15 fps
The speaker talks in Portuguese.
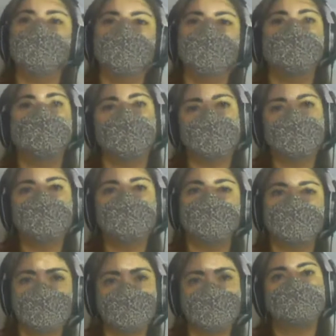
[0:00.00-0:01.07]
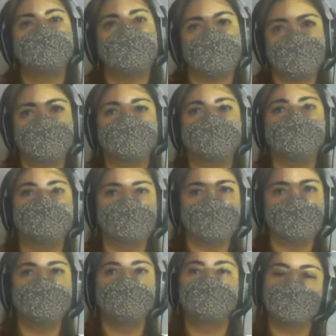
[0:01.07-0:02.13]
rico em ômega 3. O ômega 3 ele é
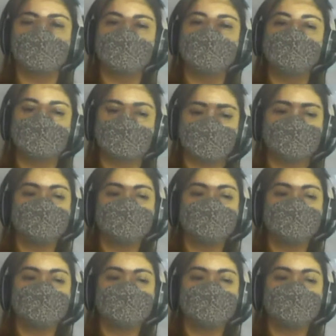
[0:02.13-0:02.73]
bom também.